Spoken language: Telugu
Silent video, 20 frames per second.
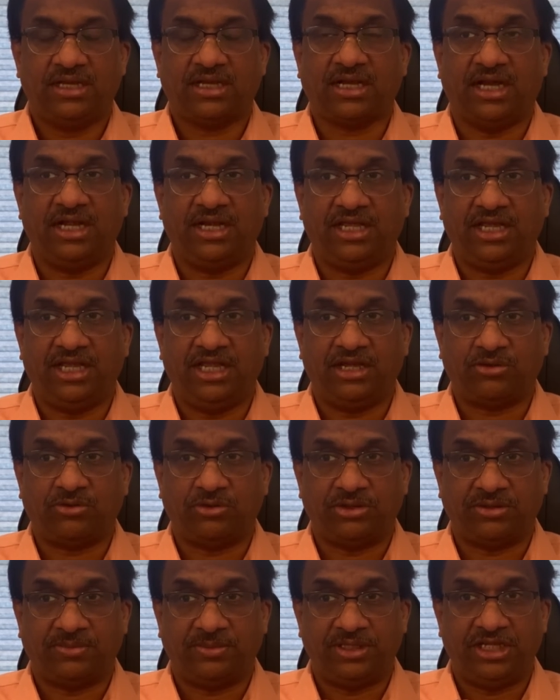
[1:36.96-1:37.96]
కానీ
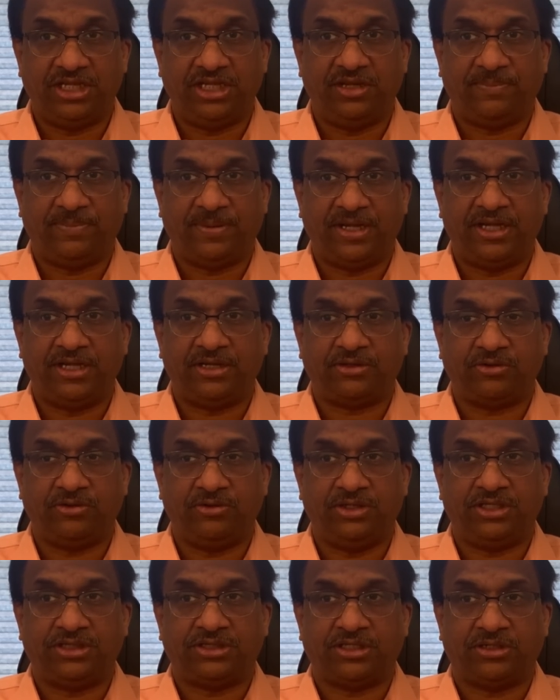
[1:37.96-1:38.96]
కొంతమంది
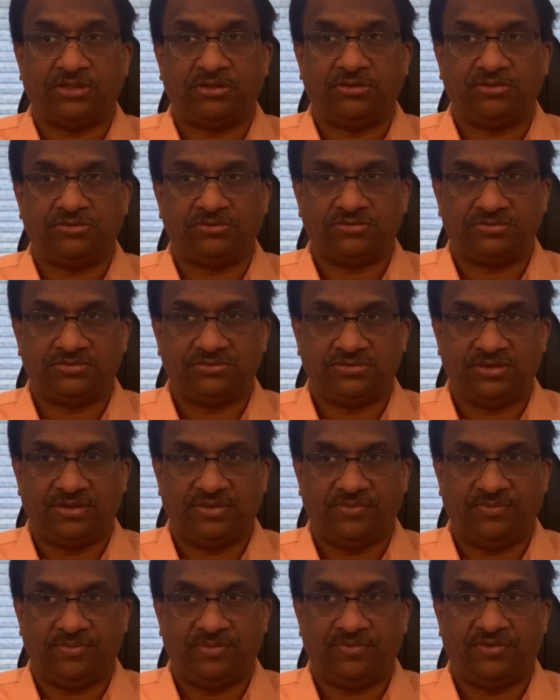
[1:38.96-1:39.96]
ఇండిపెండెంట్లు ఇతరులు
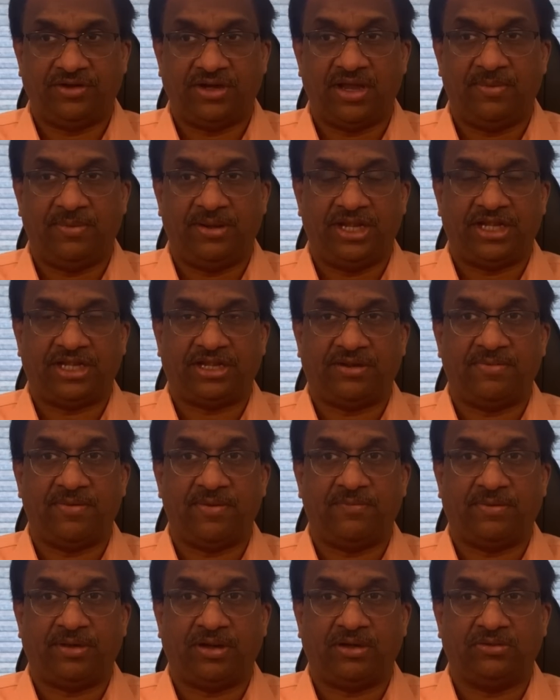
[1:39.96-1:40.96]
నామినేటెడ్
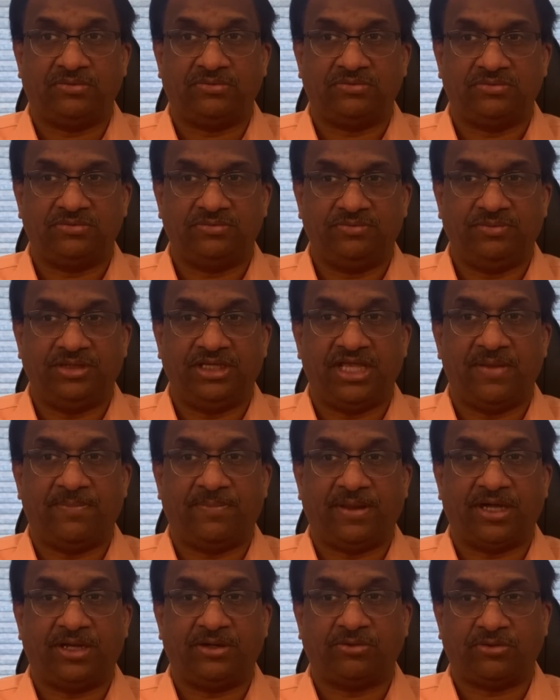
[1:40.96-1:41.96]
మెంబర్లు
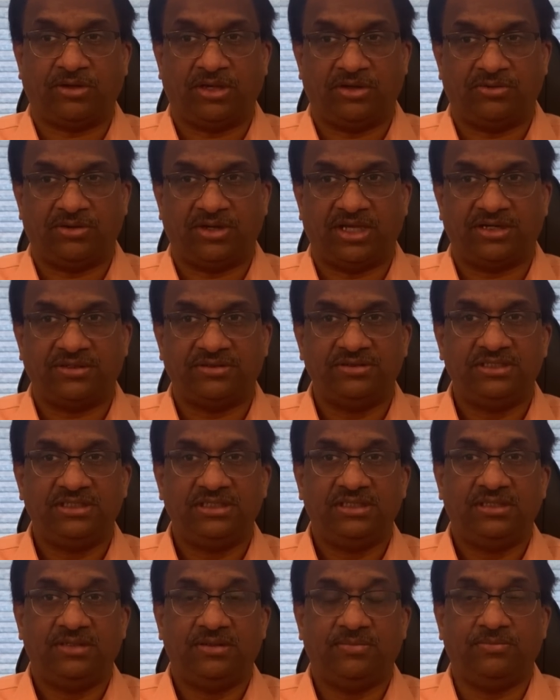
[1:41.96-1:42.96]
బీజేపీకి అనుకూలంగా ఉన్నారు
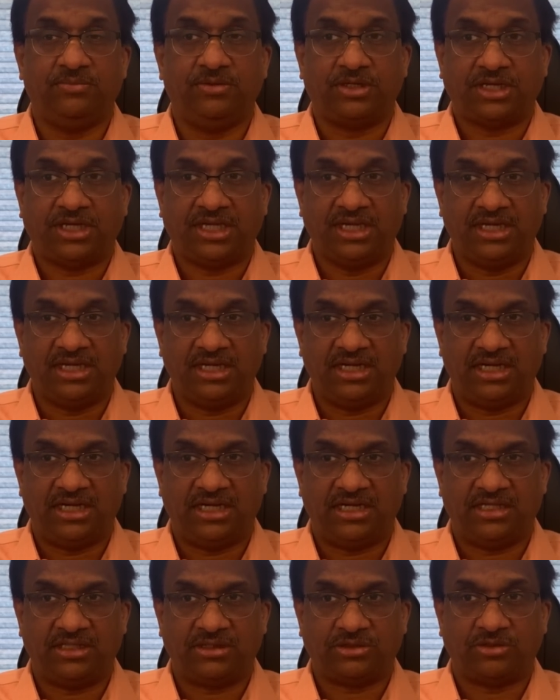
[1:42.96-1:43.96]
ముఖ్యంగా
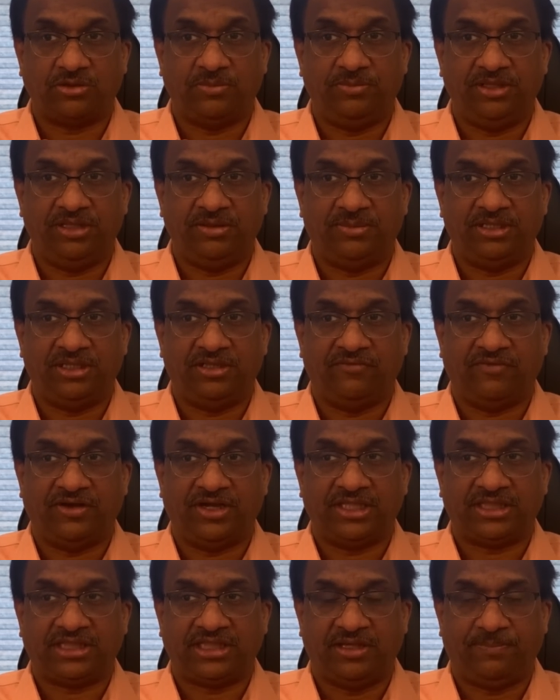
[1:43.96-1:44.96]
తొమ్మిది మంది
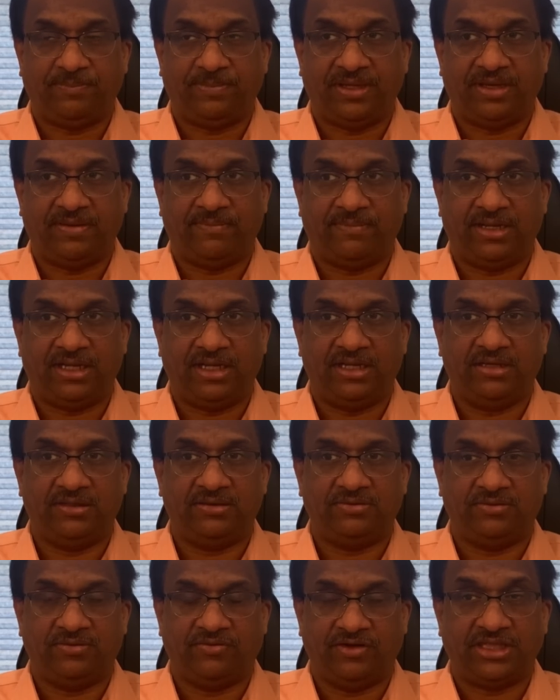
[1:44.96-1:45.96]
వైసీపీ
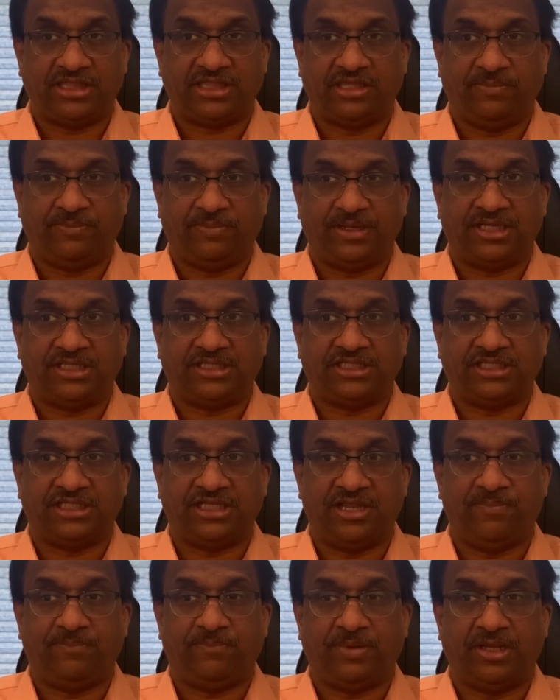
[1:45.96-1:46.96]
ఎమ్మెల్యేలు వైసీపీకి
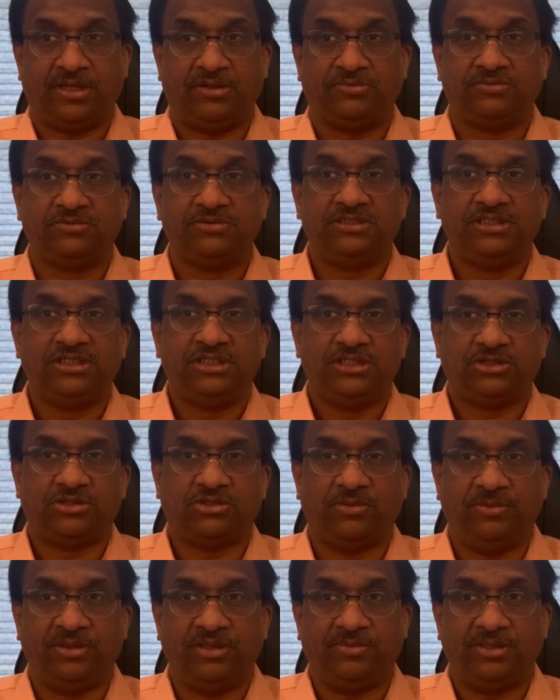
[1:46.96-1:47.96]
చెందిన ఎంపీలు
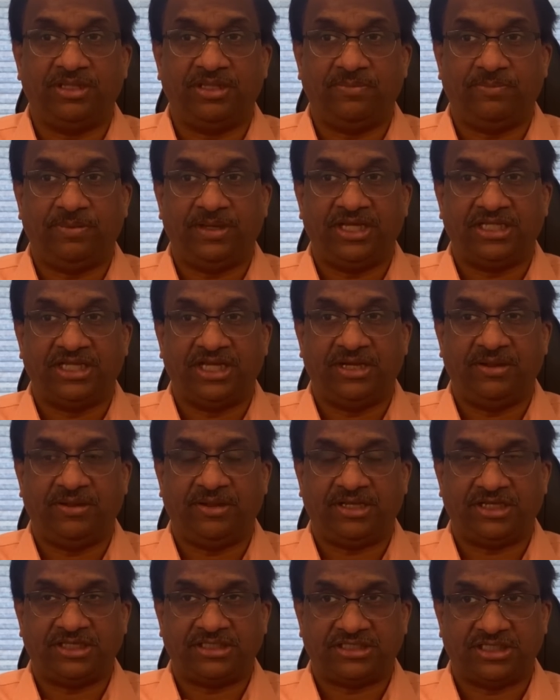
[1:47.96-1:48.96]
తొమ్మిది మంది
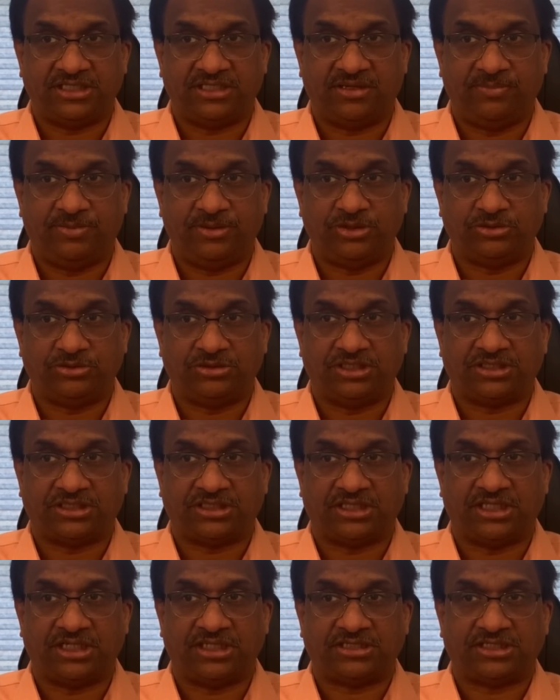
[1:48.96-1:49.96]
బీజేడీకి చెందిన బిజు
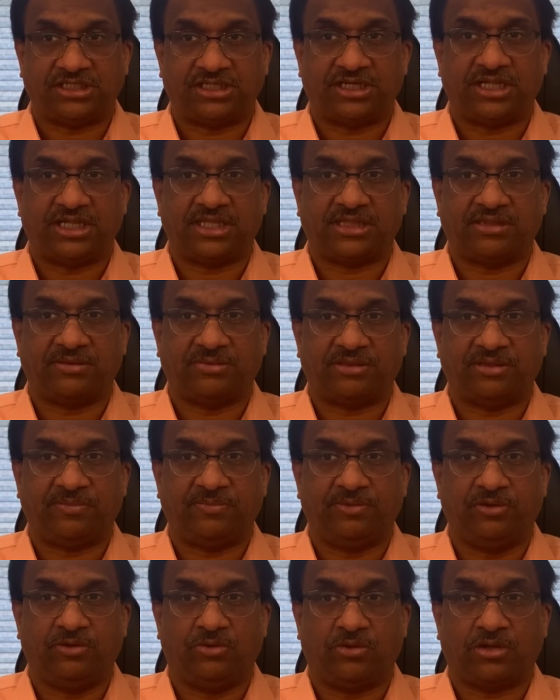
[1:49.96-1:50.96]
జనతా దళ రాష్ట్ర
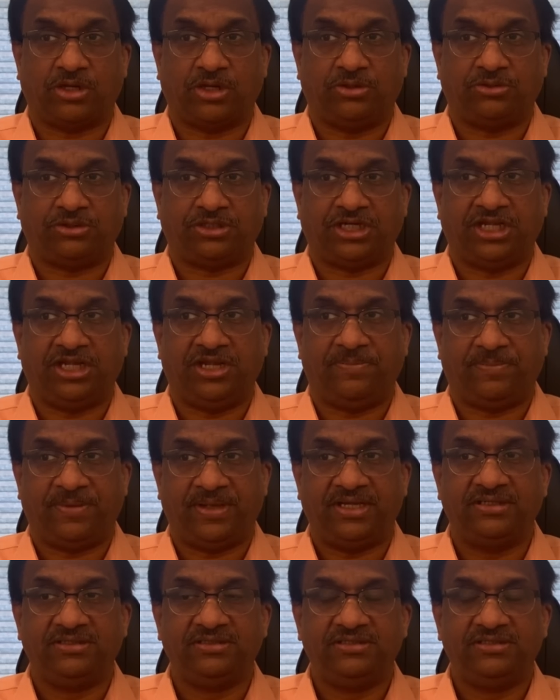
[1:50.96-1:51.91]
సభ్యులు ఒక్కరు టీడీపీ